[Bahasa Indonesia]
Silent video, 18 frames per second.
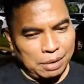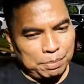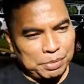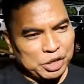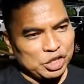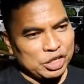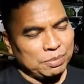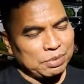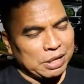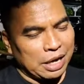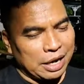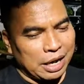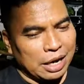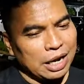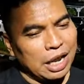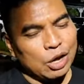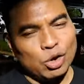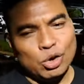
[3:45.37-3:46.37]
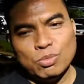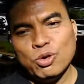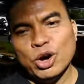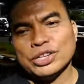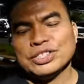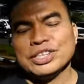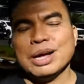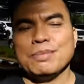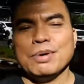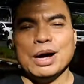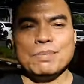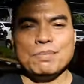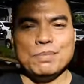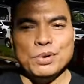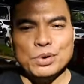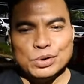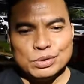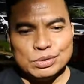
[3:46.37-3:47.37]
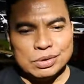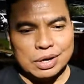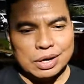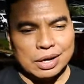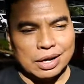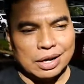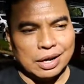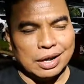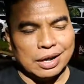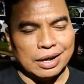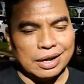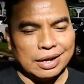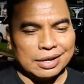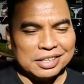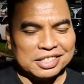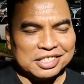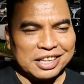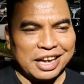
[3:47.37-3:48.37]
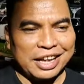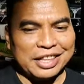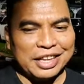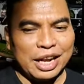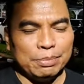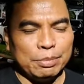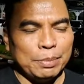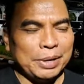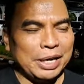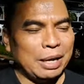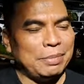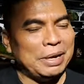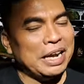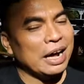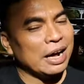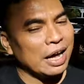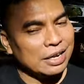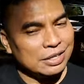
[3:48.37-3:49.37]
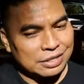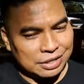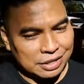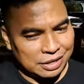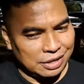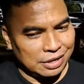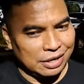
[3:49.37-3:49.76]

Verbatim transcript: menciptakan lagu buat siapapun uh, saya tidak membeda-bedakan sih